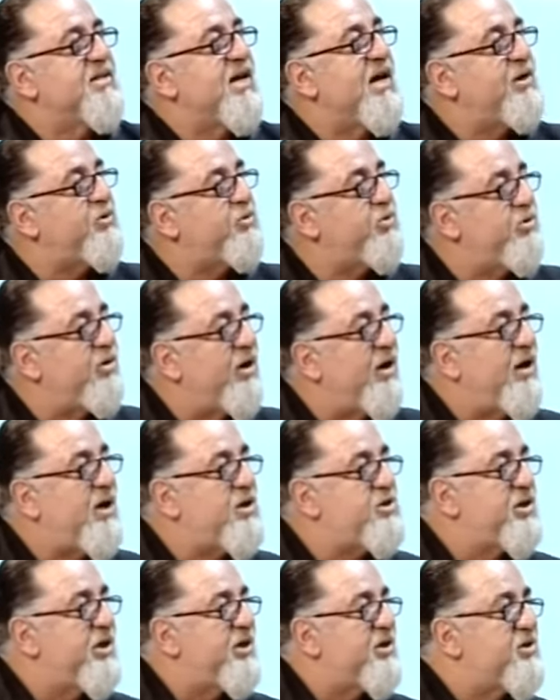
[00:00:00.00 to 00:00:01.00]
her türlü
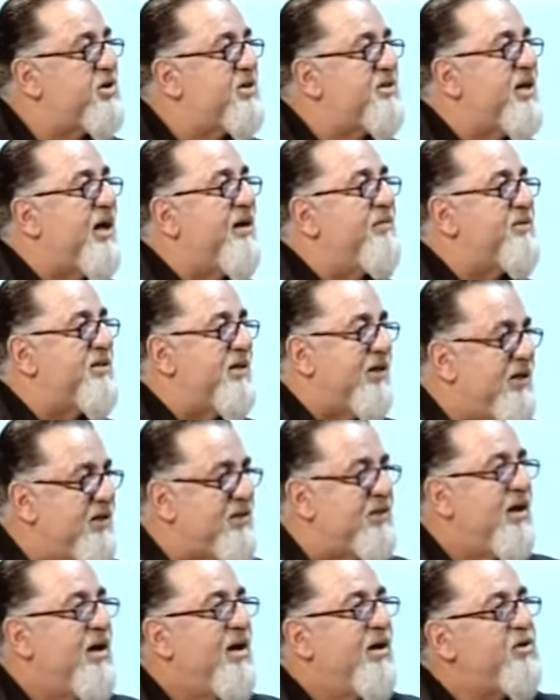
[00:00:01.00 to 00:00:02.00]
araç gerece
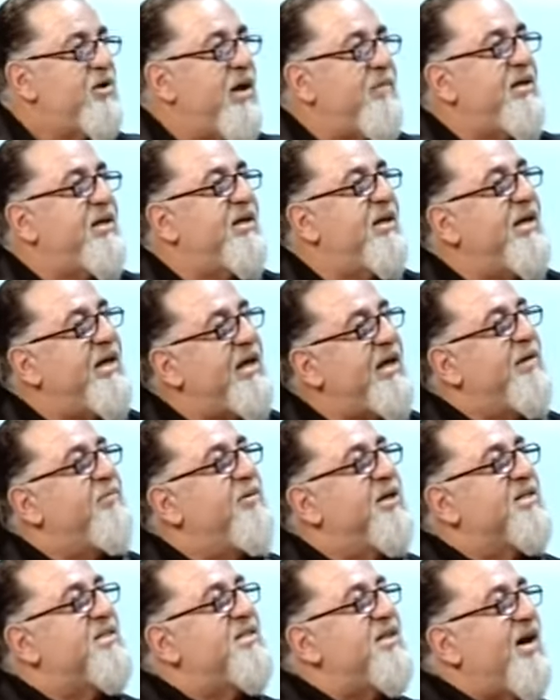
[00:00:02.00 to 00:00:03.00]
sahipseniz tabii ki iyi
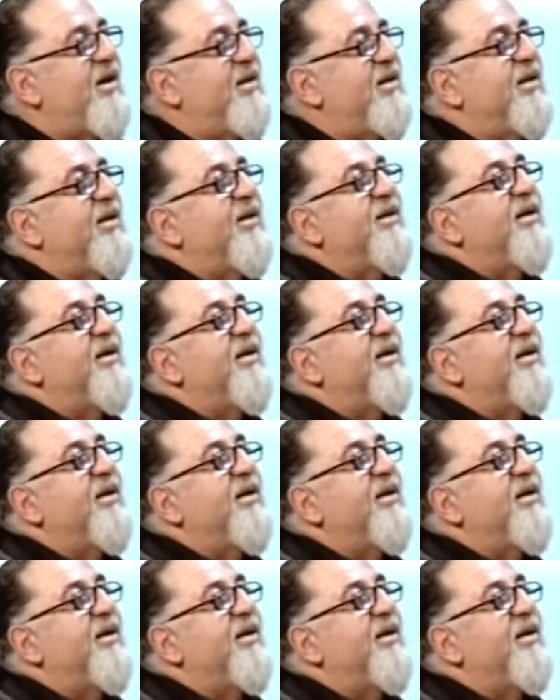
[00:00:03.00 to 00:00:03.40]
bir sağlık